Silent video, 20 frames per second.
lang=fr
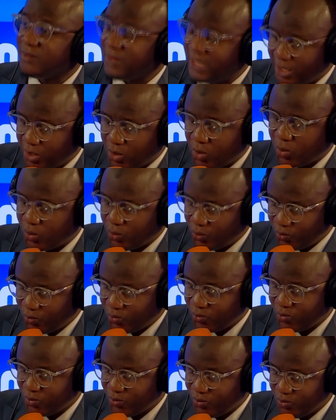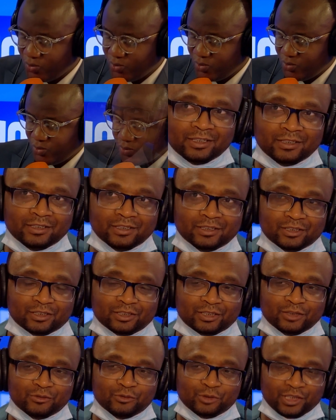Ça, c'est,
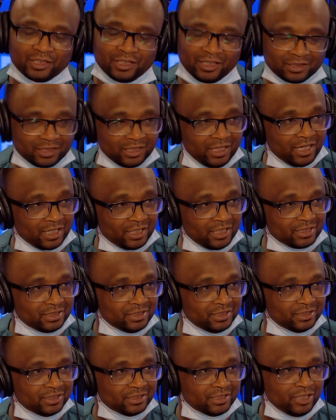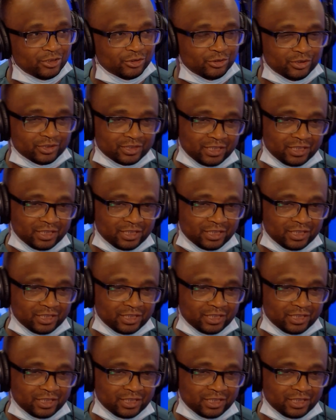si vous regardez la carte des États-Unis,